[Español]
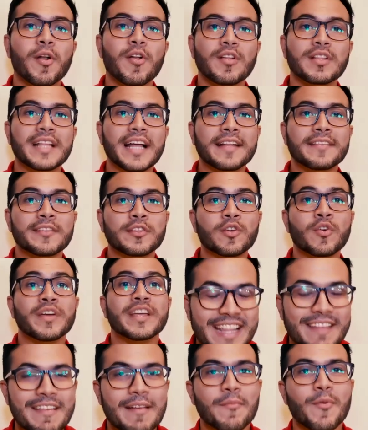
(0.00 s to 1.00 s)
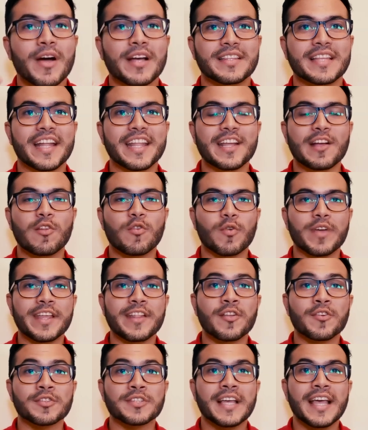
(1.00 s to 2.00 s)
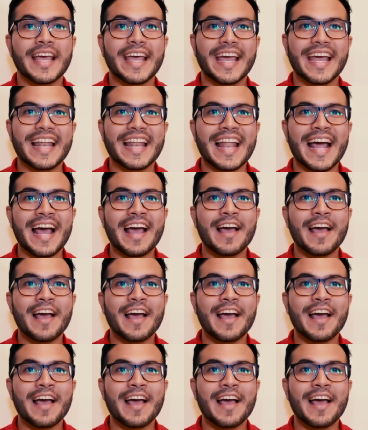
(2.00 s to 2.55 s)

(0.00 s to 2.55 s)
Por lo tanto, debemos estar incluidos en